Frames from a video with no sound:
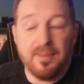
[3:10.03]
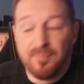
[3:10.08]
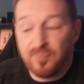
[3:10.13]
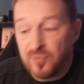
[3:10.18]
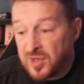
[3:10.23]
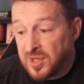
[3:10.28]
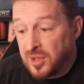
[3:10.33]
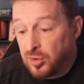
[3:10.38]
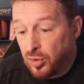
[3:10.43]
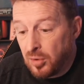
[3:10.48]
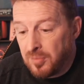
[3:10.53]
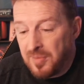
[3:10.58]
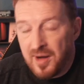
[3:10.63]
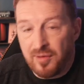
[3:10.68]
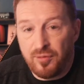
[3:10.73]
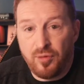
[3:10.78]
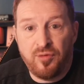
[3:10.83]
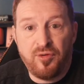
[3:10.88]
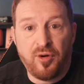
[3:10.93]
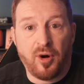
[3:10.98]
Si demain
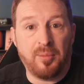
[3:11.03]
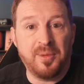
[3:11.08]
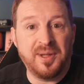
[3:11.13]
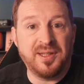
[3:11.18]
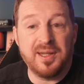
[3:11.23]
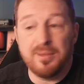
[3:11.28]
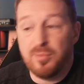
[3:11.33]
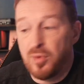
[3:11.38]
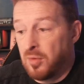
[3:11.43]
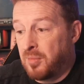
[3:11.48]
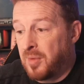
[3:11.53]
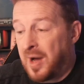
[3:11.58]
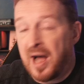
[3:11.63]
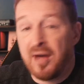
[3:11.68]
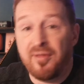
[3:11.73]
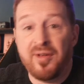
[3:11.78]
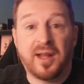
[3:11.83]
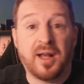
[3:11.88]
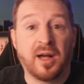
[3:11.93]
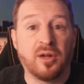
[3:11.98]
vous formez des mômes
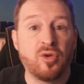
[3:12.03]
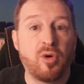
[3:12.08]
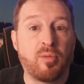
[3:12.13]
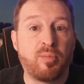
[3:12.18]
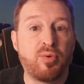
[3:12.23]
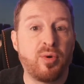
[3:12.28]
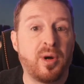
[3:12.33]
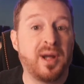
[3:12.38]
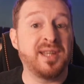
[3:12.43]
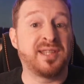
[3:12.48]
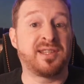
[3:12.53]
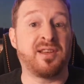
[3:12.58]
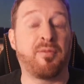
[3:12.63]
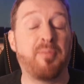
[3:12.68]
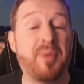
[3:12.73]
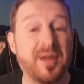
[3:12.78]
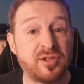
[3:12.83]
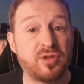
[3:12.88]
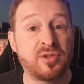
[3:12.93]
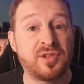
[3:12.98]
avec un emploi et ils savent
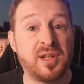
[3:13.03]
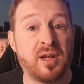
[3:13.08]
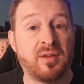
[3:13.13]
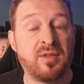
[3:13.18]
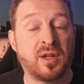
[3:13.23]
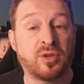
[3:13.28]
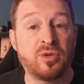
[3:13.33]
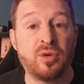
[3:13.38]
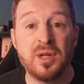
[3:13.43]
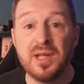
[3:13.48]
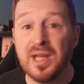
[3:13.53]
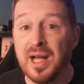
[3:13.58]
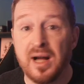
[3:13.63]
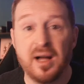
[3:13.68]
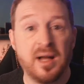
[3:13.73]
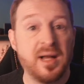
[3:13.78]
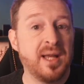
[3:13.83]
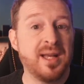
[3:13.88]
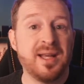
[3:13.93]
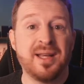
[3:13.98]
pas se servir de l'IA,
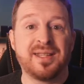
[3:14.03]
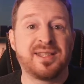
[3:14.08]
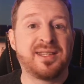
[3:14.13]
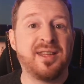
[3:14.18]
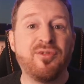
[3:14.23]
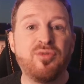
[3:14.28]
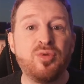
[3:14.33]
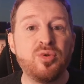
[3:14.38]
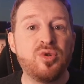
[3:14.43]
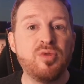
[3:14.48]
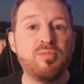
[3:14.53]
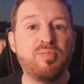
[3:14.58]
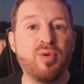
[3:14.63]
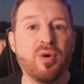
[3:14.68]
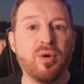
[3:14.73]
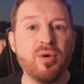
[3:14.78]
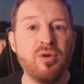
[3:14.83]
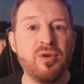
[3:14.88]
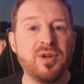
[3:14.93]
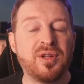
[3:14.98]
c'est foutu
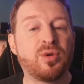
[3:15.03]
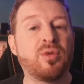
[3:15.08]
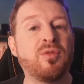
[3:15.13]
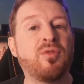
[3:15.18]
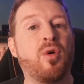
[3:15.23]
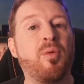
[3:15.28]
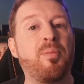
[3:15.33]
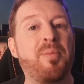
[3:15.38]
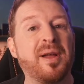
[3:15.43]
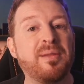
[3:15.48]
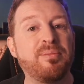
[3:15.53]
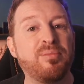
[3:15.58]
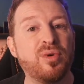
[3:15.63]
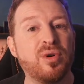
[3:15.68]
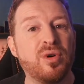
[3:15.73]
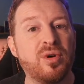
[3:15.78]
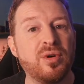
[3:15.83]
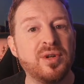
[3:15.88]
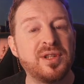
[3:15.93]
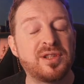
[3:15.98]
pour eux. Ils trouveront pas de
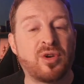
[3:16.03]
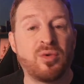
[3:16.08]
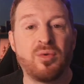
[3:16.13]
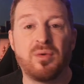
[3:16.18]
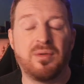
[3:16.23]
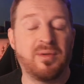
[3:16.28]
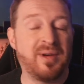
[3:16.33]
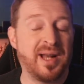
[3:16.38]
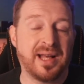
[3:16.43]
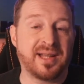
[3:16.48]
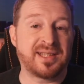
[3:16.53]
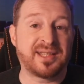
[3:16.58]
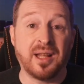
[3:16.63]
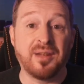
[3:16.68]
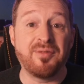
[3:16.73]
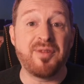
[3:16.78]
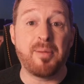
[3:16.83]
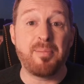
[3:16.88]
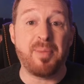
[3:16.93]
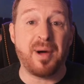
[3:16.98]
boulot. Ils seront, voilà, ça ne
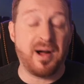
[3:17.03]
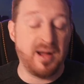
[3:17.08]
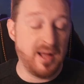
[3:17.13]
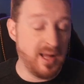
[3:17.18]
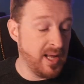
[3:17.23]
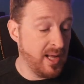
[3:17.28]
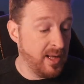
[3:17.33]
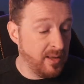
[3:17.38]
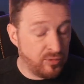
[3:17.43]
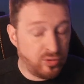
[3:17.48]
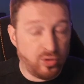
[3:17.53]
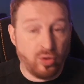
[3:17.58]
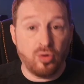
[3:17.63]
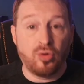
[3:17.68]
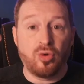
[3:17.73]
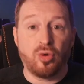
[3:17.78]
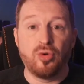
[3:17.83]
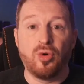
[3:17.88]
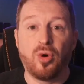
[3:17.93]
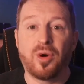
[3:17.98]
va pas.
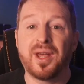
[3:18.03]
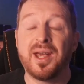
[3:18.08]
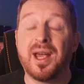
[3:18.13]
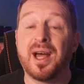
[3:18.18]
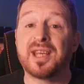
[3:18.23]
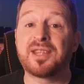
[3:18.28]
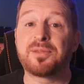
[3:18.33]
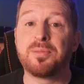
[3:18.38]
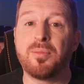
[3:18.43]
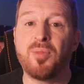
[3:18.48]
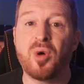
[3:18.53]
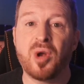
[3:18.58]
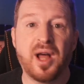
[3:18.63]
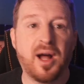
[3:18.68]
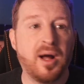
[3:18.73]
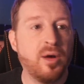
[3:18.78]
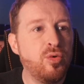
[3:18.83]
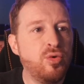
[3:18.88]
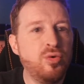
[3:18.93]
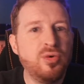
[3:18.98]
Donc on aurait à ce
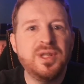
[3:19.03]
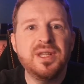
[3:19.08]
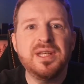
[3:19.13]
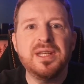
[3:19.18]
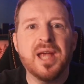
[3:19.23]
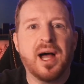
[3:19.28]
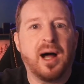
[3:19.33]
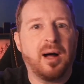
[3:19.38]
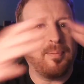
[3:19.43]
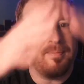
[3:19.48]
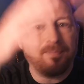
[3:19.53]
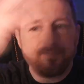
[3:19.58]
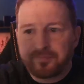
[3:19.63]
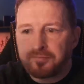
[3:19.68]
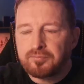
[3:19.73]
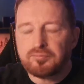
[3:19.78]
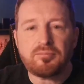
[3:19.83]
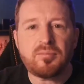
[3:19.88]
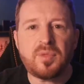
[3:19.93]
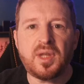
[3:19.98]
moment-là une IA
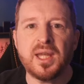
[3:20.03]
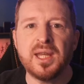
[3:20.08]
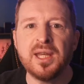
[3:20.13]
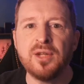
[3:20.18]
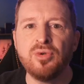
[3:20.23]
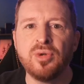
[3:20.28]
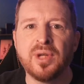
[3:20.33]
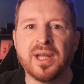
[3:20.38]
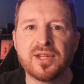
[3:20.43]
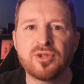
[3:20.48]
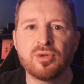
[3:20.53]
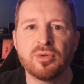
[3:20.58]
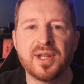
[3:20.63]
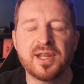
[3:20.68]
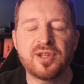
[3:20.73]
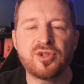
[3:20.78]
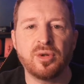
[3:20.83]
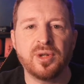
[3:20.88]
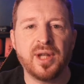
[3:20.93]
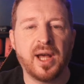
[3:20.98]
éducation
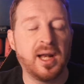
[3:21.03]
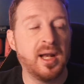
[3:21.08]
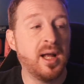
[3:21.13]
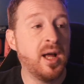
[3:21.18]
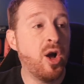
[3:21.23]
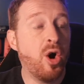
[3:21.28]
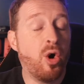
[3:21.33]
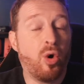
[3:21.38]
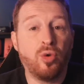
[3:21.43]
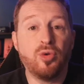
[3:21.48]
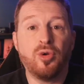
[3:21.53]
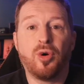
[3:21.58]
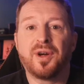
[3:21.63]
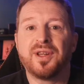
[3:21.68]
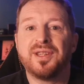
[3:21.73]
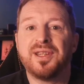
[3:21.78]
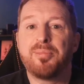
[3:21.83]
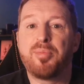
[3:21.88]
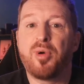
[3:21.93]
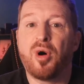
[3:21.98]
nationale,
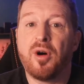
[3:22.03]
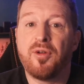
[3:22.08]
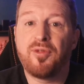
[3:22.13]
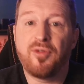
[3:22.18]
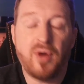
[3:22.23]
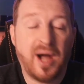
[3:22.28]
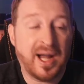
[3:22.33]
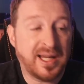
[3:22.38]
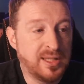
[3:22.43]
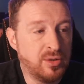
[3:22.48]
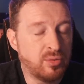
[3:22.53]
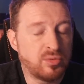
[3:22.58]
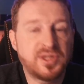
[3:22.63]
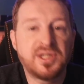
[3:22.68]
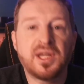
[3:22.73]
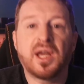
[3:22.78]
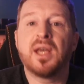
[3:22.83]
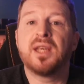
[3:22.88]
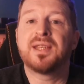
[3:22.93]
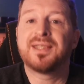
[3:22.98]
honorer des profs à qui on
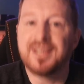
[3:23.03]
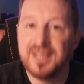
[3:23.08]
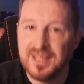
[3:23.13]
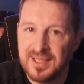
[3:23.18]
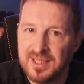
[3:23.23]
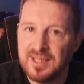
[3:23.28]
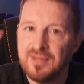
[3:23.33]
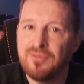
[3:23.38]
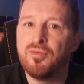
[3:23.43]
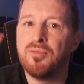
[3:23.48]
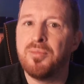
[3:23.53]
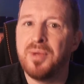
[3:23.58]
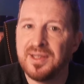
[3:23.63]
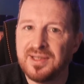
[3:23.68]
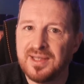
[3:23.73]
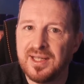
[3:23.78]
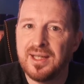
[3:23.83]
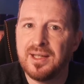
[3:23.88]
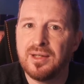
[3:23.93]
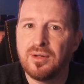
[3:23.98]
dirait si si vous
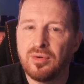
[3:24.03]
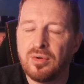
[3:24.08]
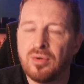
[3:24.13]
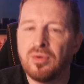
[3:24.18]
mettez de